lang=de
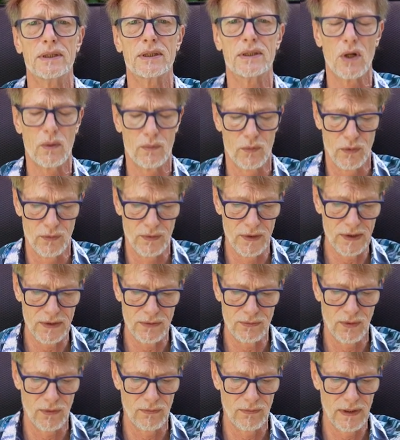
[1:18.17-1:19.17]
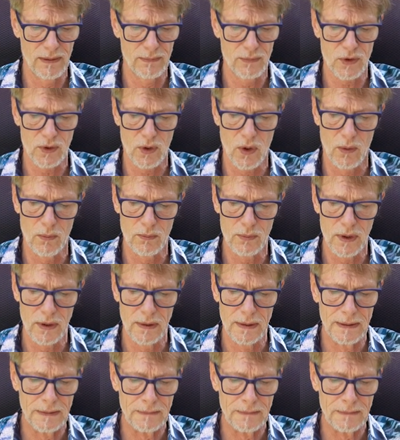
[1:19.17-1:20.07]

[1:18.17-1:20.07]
Ich glaube, wir wissen, von wem es kommt.